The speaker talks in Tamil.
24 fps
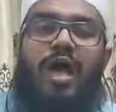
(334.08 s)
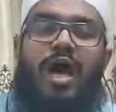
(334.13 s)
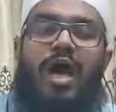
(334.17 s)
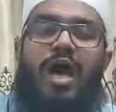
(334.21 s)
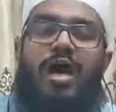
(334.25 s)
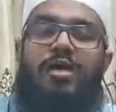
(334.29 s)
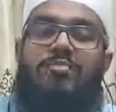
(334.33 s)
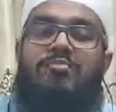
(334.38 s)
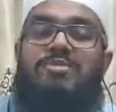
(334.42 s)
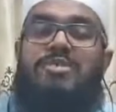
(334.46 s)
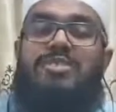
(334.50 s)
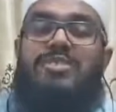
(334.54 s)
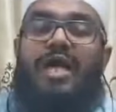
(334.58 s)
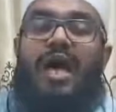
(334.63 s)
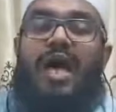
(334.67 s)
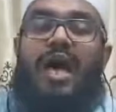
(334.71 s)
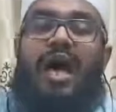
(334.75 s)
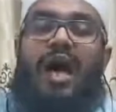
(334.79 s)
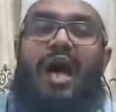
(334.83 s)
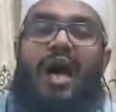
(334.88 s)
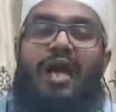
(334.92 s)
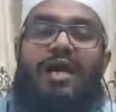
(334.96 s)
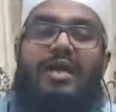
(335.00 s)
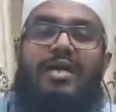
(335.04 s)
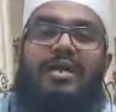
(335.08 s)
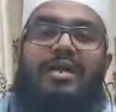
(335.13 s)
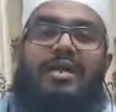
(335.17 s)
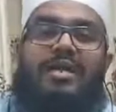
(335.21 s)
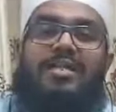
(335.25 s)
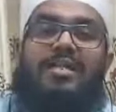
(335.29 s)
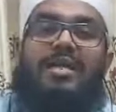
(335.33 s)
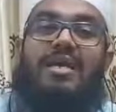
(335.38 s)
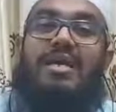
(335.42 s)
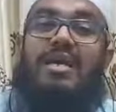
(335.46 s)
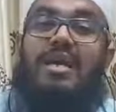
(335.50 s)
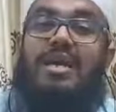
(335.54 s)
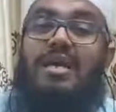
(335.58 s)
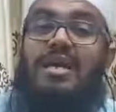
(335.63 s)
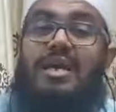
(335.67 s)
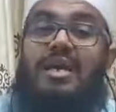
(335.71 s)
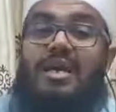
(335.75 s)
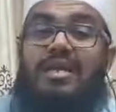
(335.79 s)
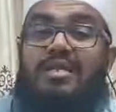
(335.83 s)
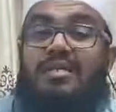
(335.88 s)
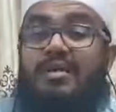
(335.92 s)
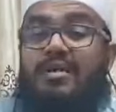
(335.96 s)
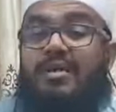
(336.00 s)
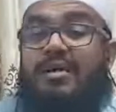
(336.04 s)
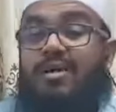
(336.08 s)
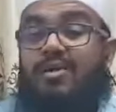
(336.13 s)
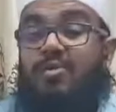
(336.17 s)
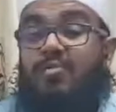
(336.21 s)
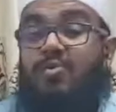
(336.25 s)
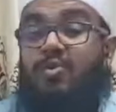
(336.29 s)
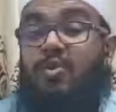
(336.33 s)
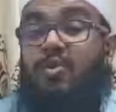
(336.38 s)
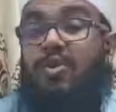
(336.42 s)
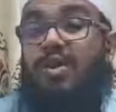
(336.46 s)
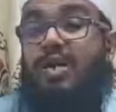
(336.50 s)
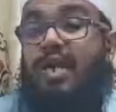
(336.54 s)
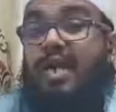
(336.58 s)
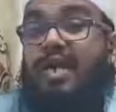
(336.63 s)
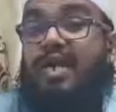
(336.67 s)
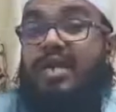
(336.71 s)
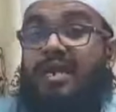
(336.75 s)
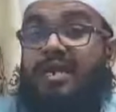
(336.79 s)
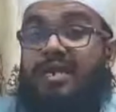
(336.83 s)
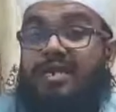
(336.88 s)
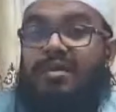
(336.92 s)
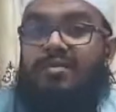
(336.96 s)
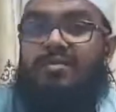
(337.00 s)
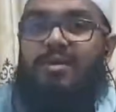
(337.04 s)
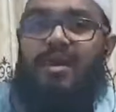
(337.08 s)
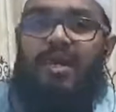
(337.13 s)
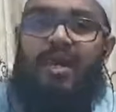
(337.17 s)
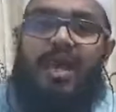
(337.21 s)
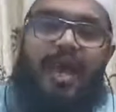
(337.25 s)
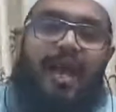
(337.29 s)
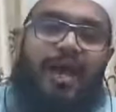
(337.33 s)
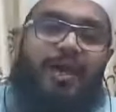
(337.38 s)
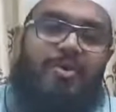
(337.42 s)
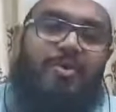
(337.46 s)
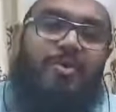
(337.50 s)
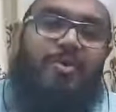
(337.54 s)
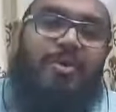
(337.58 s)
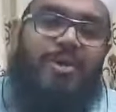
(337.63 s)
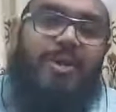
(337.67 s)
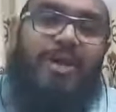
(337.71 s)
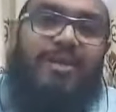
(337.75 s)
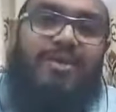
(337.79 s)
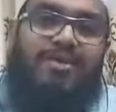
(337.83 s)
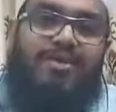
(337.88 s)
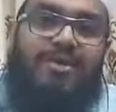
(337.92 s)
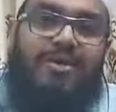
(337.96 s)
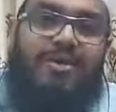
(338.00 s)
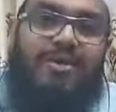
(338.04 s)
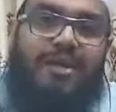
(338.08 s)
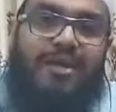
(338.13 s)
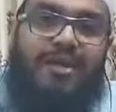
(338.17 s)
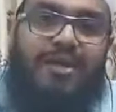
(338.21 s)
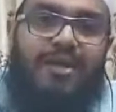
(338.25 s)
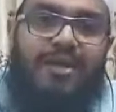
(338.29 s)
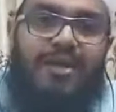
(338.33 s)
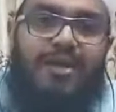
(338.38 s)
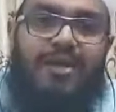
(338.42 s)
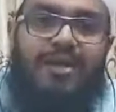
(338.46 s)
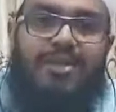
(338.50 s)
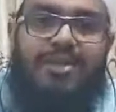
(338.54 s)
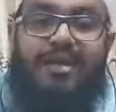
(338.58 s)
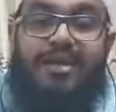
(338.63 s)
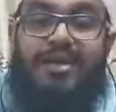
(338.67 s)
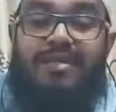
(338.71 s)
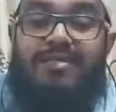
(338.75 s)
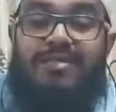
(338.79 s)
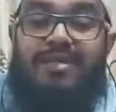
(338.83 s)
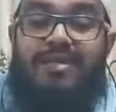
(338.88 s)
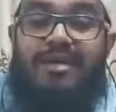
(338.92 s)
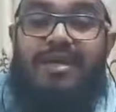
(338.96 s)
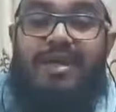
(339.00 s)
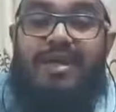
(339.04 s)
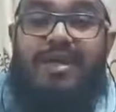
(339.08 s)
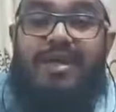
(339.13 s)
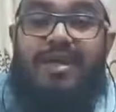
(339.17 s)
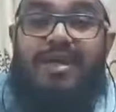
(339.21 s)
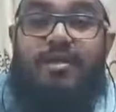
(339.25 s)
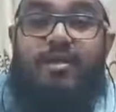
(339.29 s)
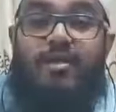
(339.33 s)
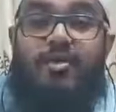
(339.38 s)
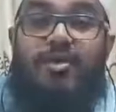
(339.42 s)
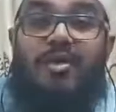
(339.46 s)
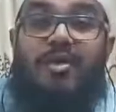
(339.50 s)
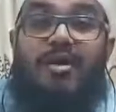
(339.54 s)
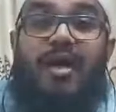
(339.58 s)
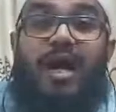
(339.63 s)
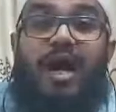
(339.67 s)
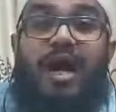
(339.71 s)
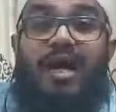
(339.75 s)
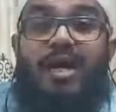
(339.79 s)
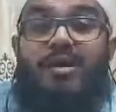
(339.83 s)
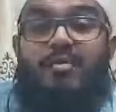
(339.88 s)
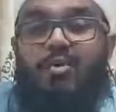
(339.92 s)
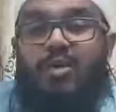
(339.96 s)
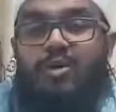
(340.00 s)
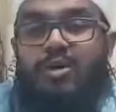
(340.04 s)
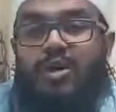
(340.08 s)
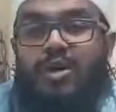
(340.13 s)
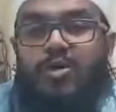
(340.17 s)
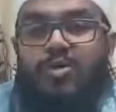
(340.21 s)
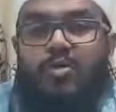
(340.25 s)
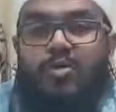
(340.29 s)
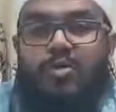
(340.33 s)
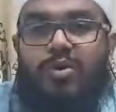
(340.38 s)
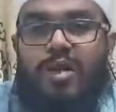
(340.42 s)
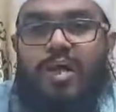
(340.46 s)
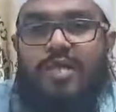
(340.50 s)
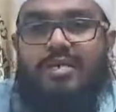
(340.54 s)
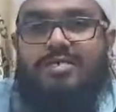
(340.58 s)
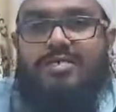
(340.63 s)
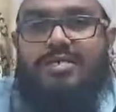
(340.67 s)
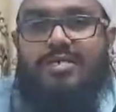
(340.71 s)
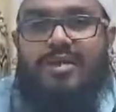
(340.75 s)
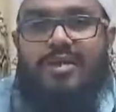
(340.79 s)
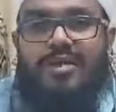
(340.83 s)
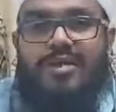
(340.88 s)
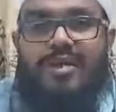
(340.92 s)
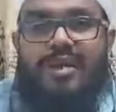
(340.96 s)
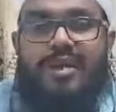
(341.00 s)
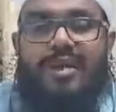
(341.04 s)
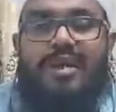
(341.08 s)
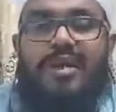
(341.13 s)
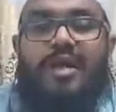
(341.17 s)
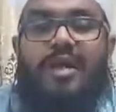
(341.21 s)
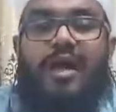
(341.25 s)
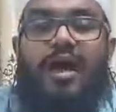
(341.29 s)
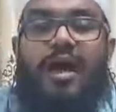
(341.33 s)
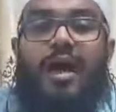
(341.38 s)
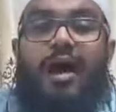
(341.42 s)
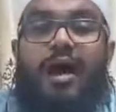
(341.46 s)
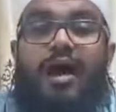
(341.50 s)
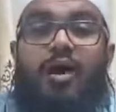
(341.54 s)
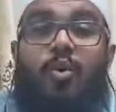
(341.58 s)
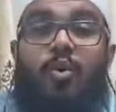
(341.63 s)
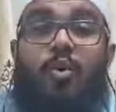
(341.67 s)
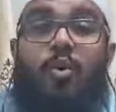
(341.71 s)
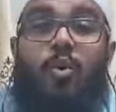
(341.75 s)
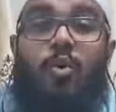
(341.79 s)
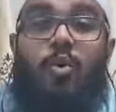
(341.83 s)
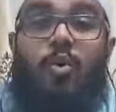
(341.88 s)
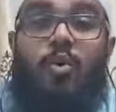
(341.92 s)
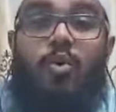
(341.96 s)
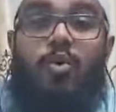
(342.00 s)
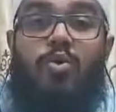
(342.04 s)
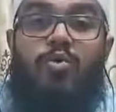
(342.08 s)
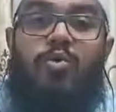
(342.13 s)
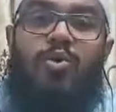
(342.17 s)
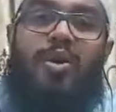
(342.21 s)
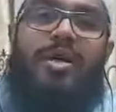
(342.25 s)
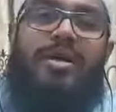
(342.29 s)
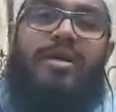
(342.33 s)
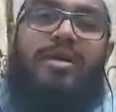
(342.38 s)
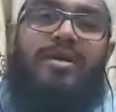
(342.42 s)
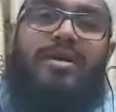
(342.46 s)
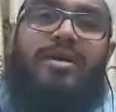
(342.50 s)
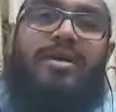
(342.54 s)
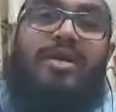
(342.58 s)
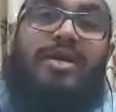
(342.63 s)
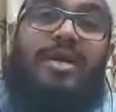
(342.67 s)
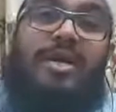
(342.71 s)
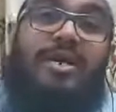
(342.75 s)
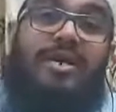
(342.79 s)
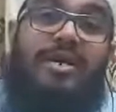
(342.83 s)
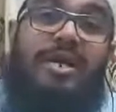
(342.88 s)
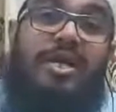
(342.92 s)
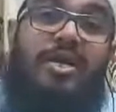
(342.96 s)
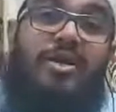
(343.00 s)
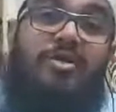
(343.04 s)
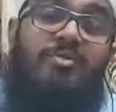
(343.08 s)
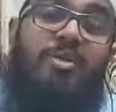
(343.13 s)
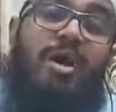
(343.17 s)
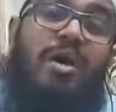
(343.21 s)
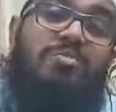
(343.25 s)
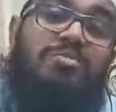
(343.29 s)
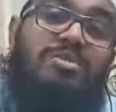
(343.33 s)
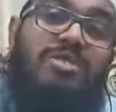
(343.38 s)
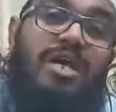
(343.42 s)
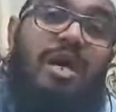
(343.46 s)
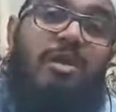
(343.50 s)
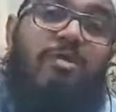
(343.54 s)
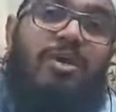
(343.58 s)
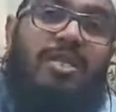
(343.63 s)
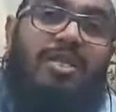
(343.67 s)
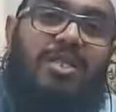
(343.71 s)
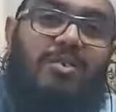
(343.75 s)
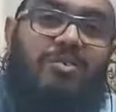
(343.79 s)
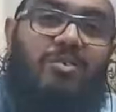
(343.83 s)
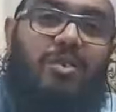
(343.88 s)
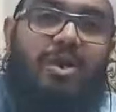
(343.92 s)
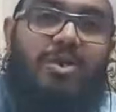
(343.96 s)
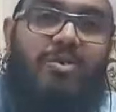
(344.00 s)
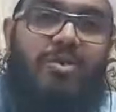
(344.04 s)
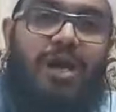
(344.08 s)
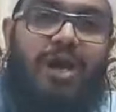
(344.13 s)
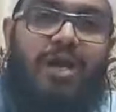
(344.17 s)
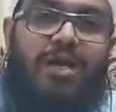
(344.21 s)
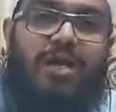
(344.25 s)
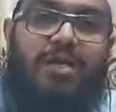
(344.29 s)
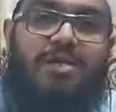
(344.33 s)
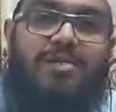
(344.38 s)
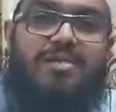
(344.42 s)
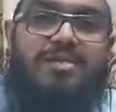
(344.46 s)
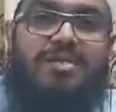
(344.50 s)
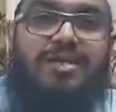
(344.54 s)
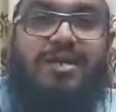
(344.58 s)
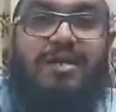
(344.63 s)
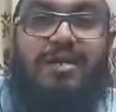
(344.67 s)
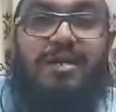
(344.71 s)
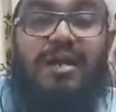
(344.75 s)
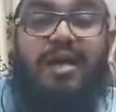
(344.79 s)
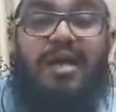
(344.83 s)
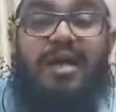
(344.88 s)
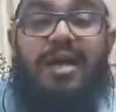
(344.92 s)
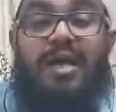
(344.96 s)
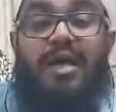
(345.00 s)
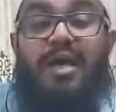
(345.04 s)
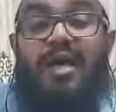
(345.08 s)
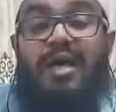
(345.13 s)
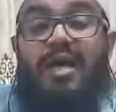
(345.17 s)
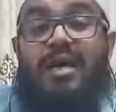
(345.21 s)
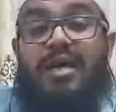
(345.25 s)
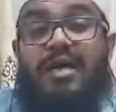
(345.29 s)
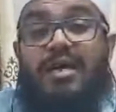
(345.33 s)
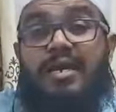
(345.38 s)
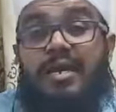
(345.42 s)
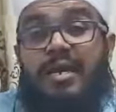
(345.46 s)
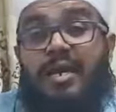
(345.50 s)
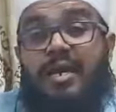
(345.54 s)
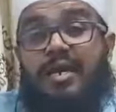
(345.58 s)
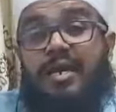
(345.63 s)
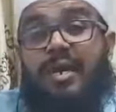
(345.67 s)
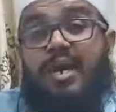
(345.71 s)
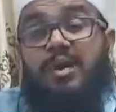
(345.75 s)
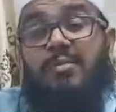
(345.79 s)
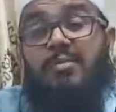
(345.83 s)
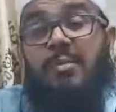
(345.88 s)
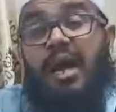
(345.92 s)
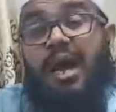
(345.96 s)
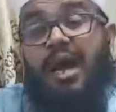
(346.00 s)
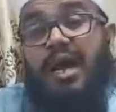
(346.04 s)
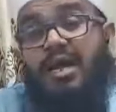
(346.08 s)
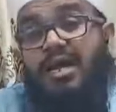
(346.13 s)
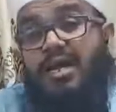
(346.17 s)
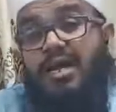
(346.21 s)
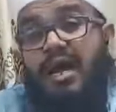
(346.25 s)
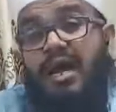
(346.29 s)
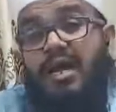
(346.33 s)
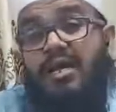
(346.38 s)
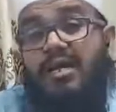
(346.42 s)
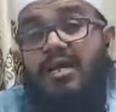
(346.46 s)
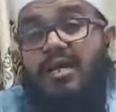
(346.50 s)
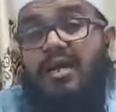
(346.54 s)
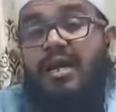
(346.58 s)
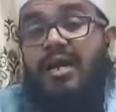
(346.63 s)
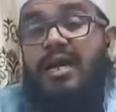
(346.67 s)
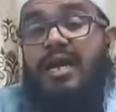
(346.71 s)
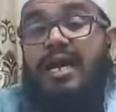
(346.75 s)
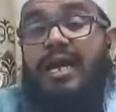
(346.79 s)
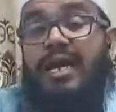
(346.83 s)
ஹம்சா ஐன் இந்த இரண்டு எழுத்துக்களும் தொண்டையிலிருந்து வெளியாகக்கூடிய எழுத்துக்கள் எழுத்துக்களை ஒன்றாக மொழியக்கூடாது சிலர்கள் அ ஊது என்று இரண்டையும் ஹம்சா வைத்து மொழிவார்கள் சிலர்கள் இரண்டையும் ஐநாக்கி